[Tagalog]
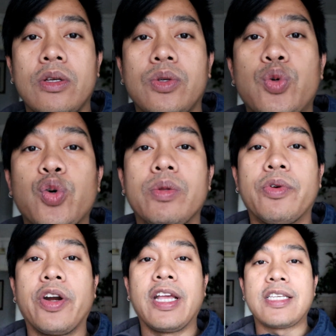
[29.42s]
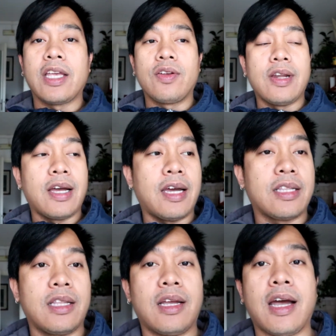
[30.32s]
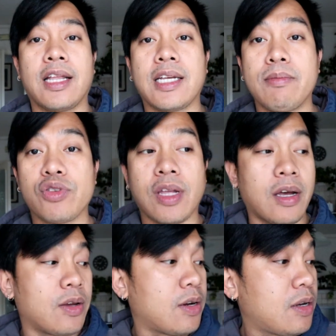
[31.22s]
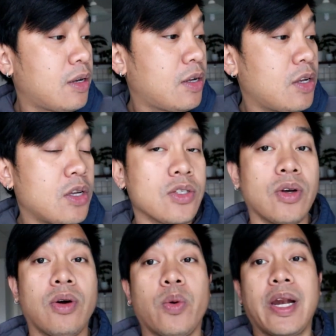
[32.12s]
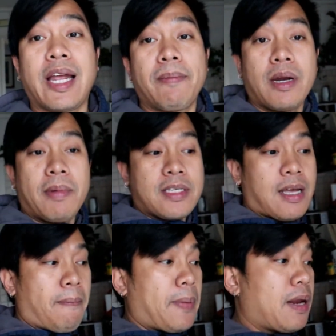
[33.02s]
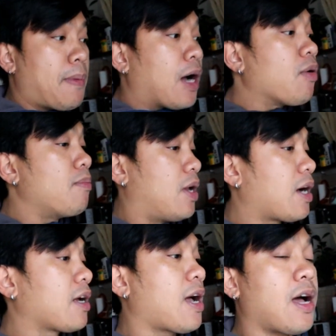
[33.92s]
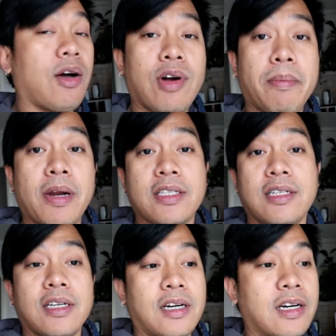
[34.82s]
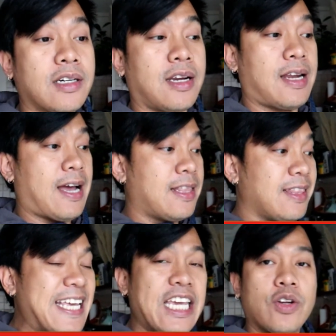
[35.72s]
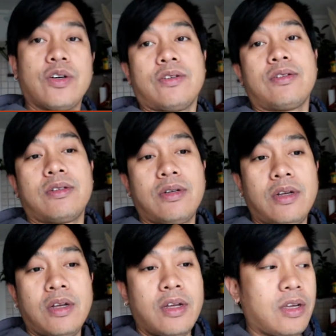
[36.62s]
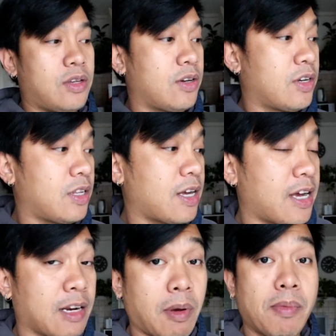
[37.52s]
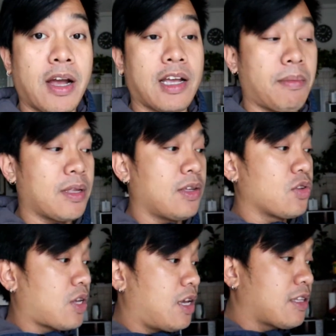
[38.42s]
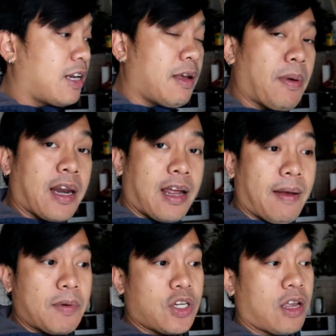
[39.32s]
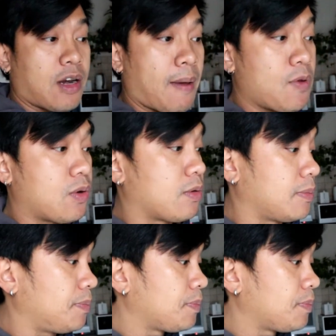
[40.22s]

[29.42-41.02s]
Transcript: Good morning sa inyong lahat at kamusta kayo? So, welcome na naman sa panibagong vlog. Ako nga pala si Hernan Andino. Yun, uh, ah, nagpa-vlog kami dito sa Italy para ma-share namin yung